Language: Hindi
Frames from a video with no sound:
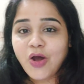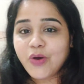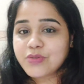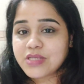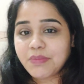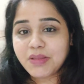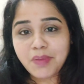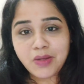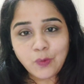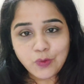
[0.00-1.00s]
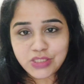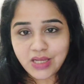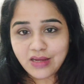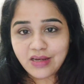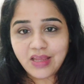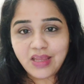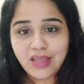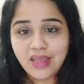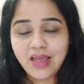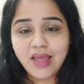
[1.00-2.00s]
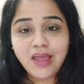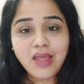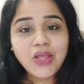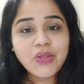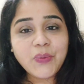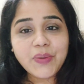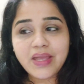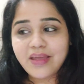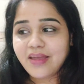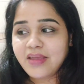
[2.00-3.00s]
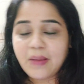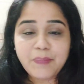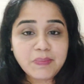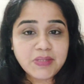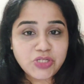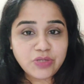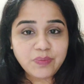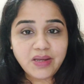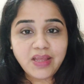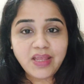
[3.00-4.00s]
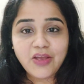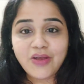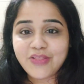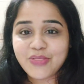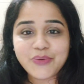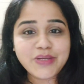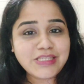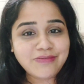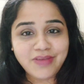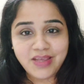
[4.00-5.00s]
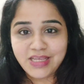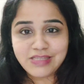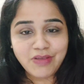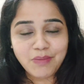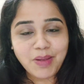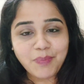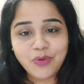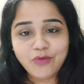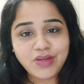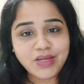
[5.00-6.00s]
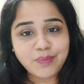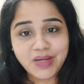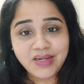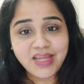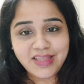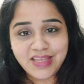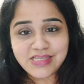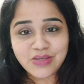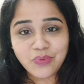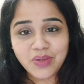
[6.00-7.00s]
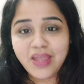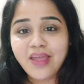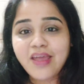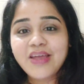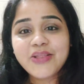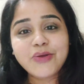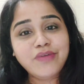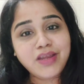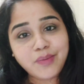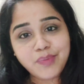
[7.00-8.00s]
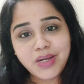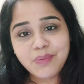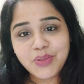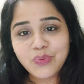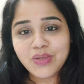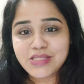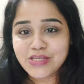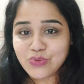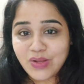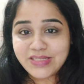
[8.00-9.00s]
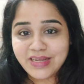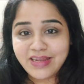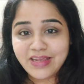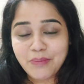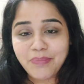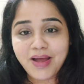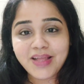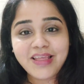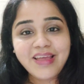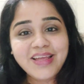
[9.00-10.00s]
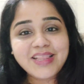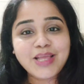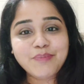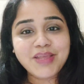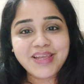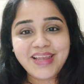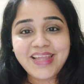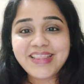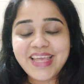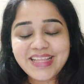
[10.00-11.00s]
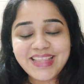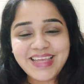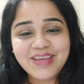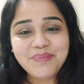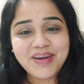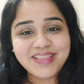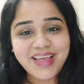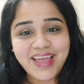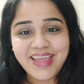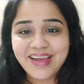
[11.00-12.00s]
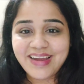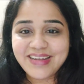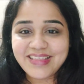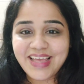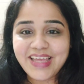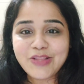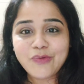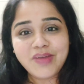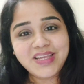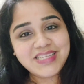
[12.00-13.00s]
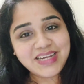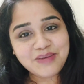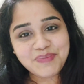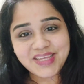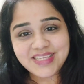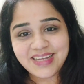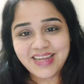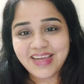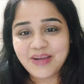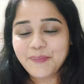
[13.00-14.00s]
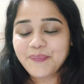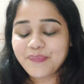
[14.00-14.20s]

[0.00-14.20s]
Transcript: और उसके बाद मैंने खुद चेक नहीं किया है क्योंकि यहाँ पर मशीन भी नहीं है तो इस वी, इस वीक में आप लोग को वेट अपडेट नहीं दे सकूँगी तो वेट अपडेट मैं दूंगी ससुराल जाने के बाद तब तक के लिए देखते हैं बढ़ता है या घटता है तो वहीं जाकर पता चलेगा